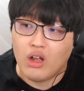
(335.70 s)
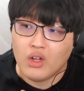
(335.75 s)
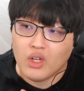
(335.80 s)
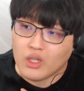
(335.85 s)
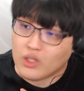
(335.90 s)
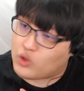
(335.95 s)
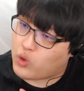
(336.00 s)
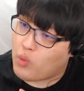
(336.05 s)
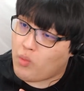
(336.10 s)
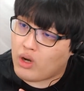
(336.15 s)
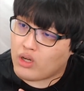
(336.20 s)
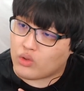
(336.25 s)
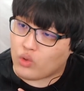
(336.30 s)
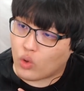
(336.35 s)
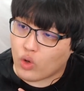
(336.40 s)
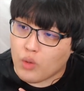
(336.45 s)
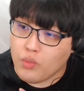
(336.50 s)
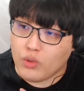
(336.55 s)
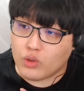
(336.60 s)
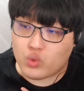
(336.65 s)
정말
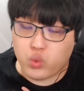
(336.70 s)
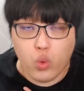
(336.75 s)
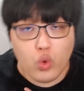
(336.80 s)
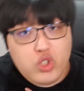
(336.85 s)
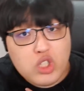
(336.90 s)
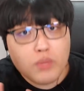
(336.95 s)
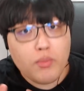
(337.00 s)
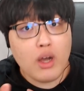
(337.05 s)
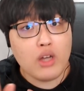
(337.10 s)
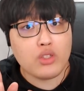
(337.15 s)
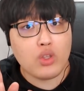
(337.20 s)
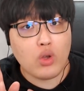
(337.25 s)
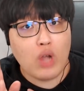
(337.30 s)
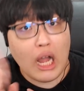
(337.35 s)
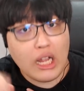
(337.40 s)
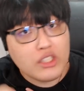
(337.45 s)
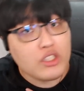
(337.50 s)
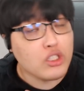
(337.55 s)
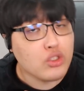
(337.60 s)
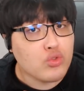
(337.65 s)
여러분들 조심하세요
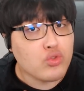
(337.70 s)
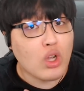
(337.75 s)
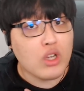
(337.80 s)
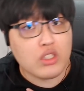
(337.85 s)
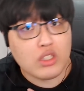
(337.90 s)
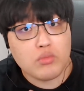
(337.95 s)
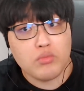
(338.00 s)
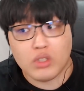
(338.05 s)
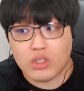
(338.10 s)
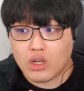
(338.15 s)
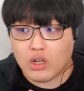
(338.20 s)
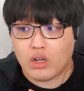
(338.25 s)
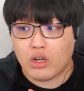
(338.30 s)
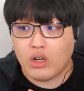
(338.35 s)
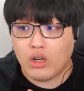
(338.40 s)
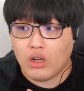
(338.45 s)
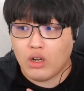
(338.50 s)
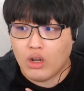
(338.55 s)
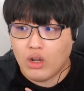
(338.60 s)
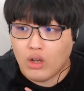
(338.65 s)
갇힐 수가 있습니다
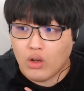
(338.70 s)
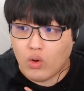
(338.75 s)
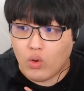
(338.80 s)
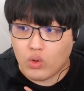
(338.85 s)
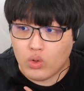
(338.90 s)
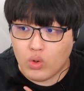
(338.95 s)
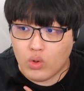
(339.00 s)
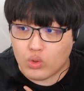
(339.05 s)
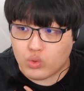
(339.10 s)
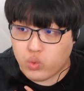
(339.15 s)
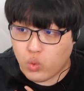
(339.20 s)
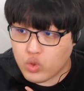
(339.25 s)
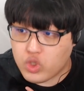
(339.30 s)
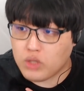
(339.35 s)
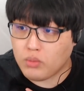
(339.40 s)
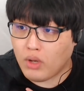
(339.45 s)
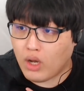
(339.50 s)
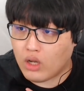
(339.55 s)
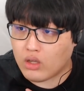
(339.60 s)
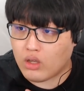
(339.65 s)
어 이런 거
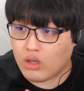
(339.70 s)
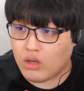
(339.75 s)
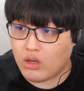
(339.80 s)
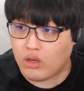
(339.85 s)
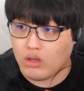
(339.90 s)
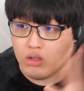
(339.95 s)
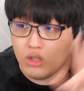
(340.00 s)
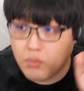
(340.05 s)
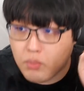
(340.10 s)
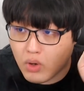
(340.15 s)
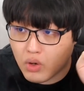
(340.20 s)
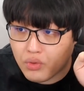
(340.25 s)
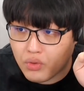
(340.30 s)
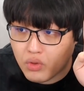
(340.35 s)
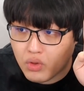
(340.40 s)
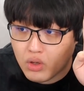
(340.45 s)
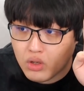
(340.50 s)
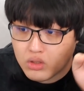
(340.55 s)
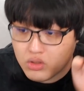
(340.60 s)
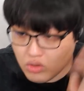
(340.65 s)
조심해야 돼 2번
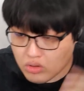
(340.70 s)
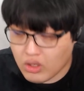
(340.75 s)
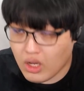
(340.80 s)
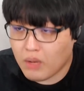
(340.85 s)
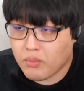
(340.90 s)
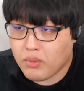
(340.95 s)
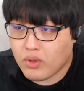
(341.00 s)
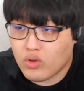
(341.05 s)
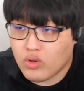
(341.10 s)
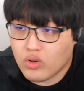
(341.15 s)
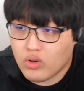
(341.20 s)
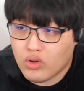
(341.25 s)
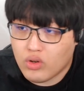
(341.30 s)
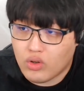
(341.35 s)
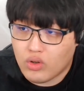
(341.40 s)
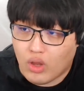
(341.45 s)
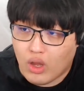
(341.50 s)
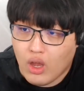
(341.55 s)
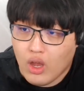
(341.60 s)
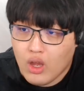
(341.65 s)

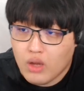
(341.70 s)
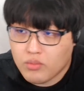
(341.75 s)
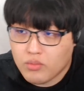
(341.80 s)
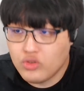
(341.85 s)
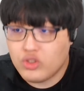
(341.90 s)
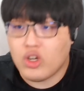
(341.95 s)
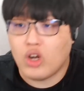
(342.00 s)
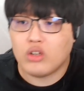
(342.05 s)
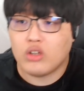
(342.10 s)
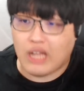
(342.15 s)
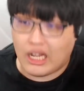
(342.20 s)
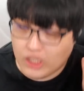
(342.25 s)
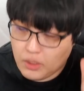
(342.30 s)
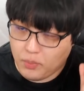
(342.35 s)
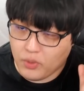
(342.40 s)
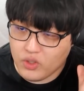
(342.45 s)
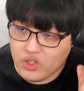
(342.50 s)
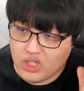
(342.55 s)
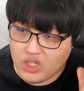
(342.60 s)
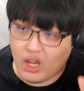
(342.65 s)
정답이군 문제열 다섯
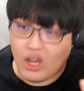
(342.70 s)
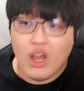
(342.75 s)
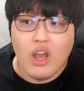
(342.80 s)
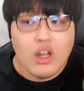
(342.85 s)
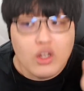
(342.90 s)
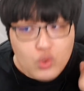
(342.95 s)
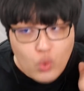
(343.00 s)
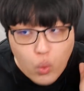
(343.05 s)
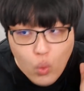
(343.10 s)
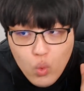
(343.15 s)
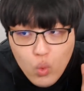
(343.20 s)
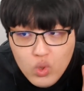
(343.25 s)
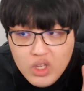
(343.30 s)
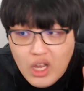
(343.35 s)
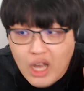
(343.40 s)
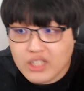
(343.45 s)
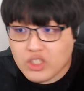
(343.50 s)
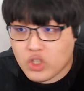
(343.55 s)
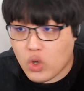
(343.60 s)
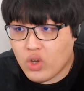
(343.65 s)
번째
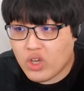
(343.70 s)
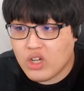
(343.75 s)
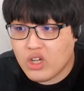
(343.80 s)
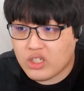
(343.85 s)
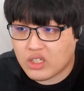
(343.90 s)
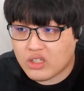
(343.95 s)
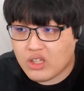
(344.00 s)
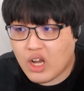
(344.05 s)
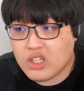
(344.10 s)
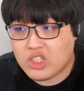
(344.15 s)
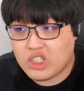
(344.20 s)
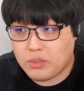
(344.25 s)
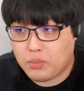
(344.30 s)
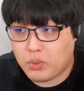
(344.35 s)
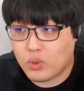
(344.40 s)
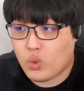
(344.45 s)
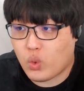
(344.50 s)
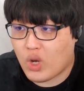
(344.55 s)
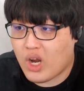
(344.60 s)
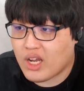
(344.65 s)
도훈이가 정의를 찾다가 집으로
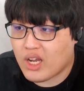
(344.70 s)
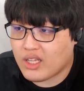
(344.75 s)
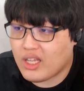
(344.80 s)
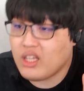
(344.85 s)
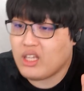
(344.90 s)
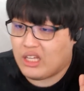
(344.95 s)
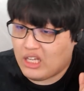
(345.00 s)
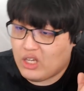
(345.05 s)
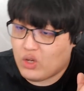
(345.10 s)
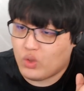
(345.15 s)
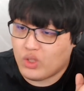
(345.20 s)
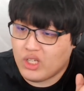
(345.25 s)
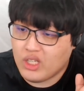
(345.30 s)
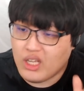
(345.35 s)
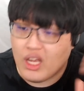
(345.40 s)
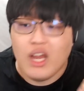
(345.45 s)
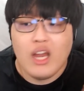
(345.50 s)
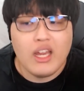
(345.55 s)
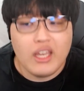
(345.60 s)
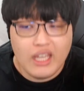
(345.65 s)
돌아가게 된
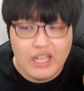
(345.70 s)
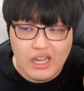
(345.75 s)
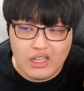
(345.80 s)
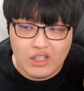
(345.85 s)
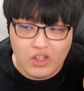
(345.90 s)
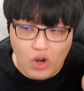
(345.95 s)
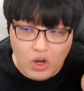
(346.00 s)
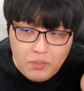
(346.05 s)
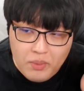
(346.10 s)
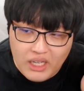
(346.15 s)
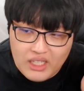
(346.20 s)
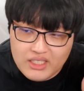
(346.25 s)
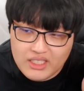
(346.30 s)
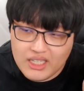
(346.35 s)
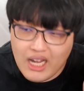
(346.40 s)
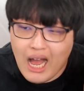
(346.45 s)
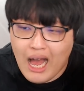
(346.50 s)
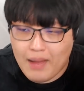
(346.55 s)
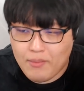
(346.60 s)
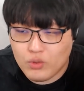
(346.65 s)
이유는 1. 경비
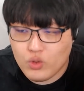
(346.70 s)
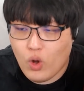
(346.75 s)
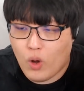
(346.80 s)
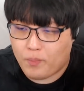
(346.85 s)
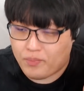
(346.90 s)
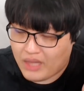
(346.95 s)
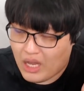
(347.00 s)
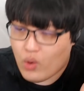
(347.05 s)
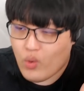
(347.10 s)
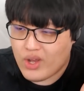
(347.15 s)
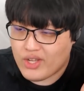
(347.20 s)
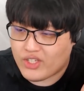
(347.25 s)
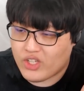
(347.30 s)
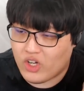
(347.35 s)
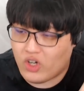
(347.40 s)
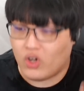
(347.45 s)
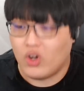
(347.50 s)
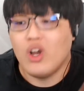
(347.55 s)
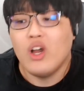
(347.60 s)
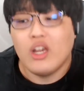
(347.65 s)
아저씨가 아무도 없다고 해서
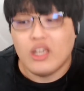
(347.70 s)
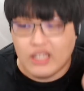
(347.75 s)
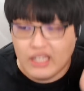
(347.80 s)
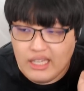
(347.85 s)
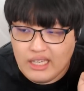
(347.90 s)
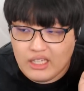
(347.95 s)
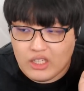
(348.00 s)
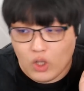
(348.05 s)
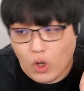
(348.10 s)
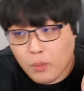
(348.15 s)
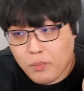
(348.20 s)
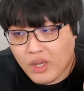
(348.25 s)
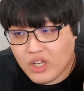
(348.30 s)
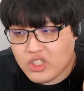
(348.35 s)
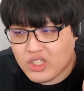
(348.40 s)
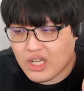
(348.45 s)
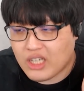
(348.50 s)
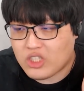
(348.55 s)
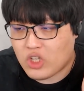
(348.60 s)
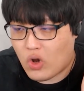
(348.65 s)
2. 경비
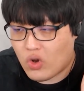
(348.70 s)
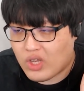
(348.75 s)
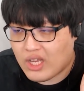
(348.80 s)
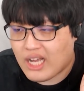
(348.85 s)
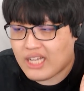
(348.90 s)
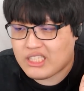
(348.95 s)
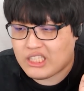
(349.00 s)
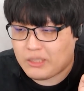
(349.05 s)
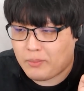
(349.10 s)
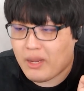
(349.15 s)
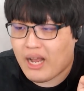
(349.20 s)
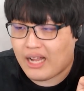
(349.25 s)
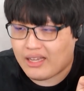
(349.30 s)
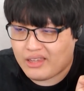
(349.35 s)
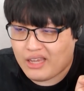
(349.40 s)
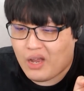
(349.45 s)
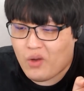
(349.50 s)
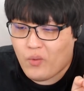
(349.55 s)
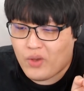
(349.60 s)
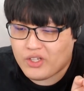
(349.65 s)
아저씨가 정의가 집에
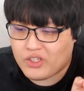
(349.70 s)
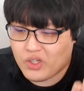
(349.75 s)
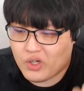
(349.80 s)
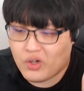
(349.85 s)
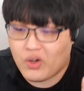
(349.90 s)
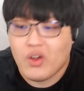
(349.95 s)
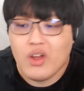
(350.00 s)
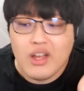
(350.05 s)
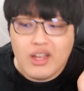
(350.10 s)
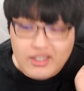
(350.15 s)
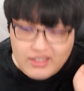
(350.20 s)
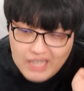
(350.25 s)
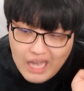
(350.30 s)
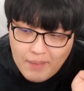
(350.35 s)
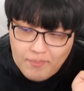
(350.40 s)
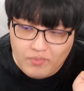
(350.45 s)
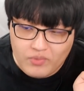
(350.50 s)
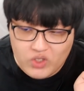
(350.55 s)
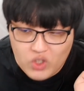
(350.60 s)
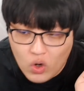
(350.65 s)
갔다고 해서
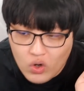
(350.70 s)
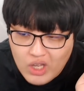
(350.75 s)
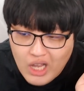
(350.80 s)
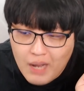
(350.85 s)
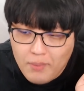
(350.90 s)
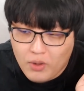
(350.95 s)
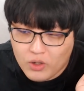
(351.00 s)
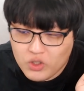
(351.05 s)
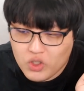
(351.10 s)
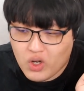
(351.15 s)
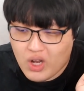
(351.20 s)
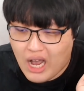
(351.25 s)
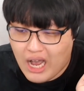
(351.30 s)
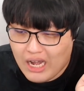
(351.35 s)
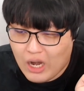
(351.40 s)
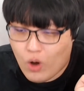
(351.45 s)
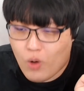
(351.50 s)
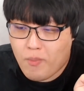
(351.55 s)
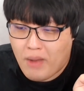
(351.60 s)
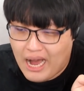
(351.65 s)
3. 정의가 먼저
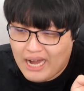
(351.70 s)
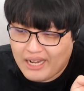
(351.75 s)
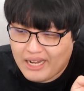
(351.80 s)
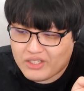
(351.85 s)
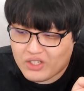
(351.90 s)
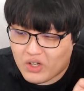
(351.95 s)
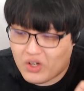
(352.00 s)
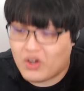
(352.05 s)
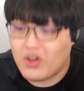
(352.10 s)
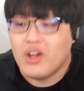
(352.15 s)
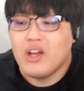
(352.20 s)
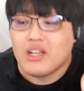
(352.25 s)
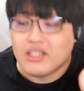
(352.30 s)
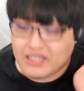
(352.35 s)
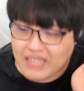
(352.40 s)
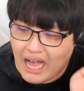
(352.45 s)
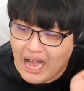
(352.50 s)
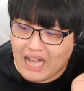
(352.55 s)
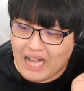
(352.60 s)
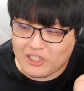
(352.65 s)
가라고 말해서
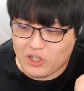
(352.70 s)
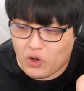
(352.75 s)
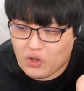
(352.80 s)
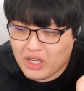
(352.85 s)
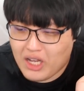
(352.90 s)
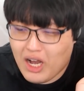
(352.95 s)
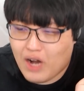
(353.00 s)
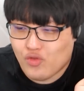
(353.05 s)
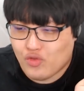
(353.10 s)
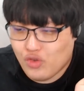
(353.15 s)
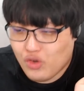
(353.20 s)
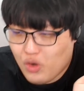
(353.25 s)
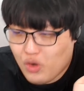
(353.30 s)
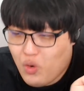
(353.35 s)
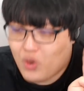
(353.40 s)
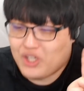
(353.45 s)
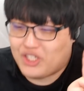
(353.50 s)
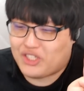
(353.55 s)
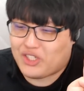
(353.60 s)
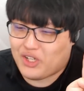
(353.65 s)
4. 정의가 울고
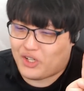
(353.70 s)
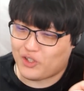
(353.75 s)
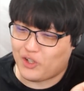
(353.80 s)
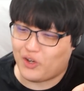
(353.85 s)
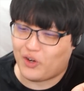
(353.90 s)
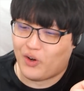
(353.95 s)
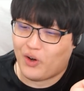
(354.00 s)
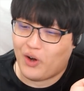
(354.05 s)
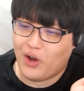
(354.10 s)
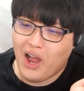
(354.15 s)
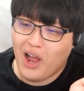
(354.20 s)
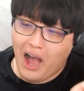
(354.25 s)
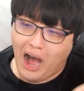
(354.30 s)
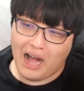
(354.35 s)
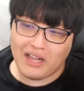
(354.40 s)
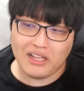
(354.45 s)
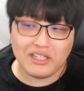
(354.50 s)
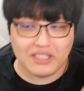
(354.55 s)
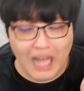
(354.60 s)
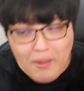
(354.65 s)
있어서
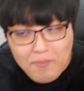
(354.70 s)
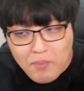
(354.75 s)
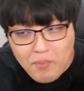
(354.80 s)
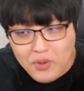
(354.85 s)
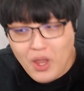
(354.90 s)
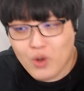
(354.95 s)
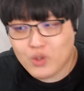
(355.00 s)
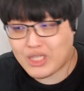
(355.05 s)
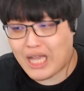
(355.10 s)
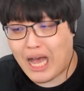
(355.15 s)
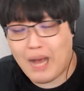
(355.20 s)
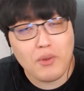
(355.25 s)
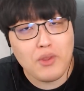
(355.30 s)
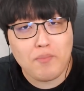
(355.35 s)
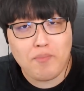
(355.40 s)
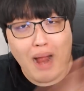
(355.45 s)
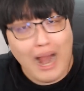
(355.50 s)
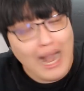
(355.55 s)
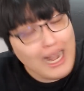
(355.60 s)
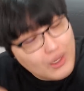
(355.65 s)
아니 3번하고 4번은
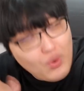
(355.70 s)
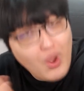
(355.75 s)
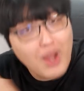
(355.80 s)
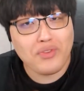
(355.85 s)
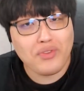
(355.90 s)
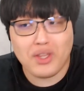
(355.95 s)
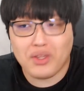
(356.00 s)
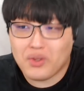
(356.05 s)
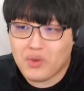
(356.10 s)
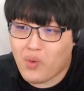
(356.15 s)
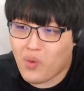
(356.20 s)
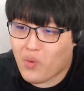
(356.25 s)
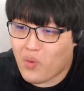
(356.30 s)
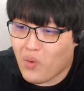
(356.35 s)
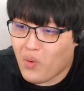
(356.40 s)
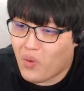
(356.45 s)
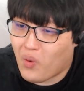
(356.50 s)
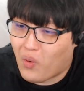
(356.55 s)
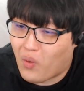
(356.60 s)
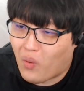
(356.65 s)
말도 안 되는
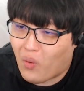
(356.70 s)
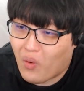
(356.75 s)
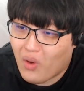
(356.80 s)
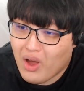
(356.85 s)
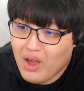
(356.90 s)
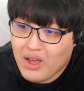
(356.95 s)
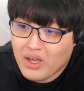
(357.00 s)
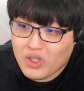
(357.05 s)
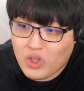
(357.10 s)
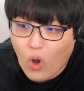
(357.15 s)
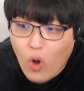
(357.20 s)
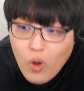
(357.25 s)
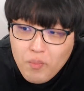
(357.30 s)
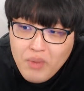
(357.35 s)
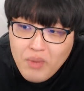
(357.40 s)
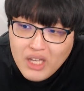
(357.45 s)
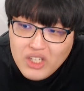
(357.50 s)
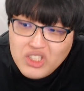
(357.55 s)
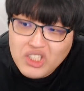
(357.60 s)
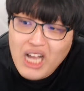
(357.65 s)
거고 경비
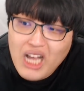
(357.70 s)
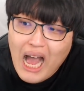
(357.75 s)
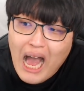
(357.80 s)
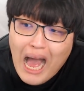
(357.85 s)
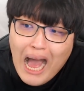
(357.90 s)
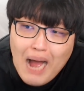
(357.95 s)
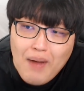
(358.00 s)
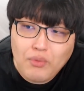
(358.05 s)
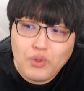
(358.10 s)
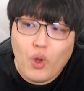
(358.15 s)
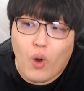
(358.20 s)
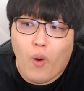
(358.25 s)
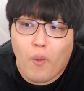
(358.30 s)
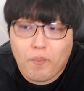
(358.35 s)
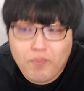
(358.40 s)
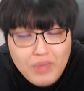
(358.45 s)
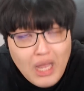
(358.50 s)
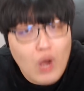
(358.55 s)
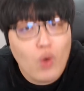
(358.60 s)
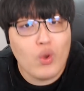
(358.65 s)
아저씨가 아무도
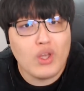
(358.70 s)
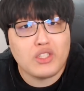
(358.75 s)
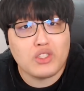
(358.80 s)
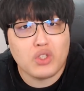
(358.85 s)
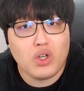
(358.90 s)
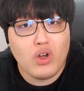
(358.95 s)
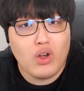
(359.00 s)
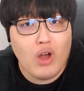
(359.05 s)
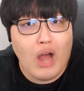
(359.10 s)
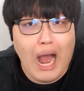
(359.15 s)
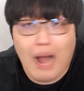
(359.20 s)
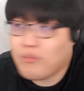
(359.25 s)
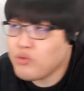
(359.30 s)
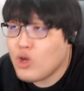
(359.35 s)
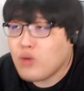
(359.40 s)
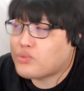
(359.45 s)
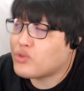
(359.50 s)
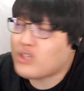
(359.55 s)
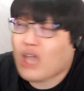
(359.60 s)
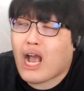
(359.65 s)
없다고 했죠? 아무도
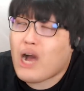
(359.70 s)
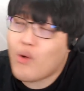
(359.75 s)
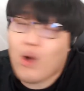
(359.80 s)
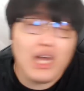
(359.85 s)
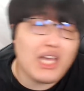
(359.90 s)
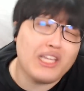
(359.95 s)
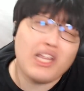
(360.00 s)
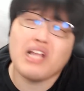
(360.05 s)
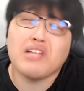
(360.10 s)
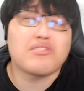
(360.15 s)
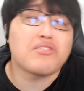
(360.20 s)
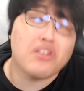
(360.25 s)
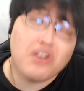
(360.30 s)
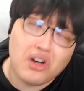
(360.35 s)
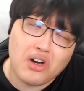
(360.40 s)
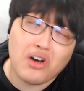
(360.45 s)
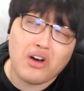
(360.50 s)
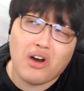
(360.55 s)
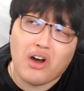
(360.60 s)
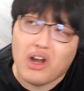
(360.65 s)
없어 내가
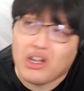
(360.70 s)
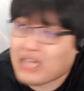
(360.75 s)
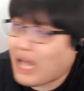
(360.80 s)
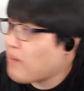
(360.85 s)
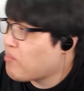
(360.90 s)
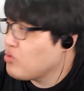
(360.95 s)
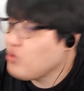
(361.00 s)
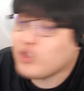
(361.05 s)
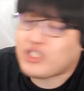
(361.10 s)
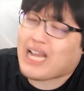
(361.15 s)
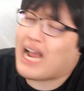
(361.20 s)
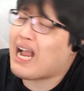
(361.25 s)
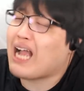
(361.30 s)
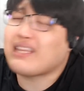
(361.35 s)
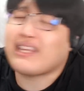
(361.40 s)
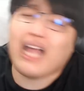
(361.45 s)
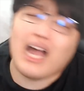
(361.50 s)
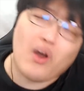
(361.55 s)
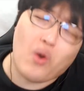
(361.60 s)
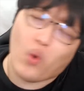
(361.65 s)
확인했어 다 문도
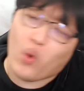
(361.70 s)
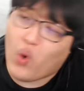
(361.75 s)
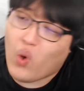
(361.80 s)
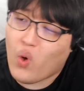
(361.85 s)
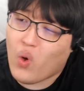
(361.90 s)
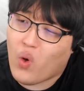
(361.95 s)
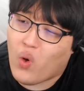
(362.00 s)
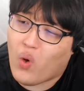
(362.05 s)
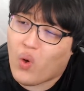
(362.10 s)
잠갔다고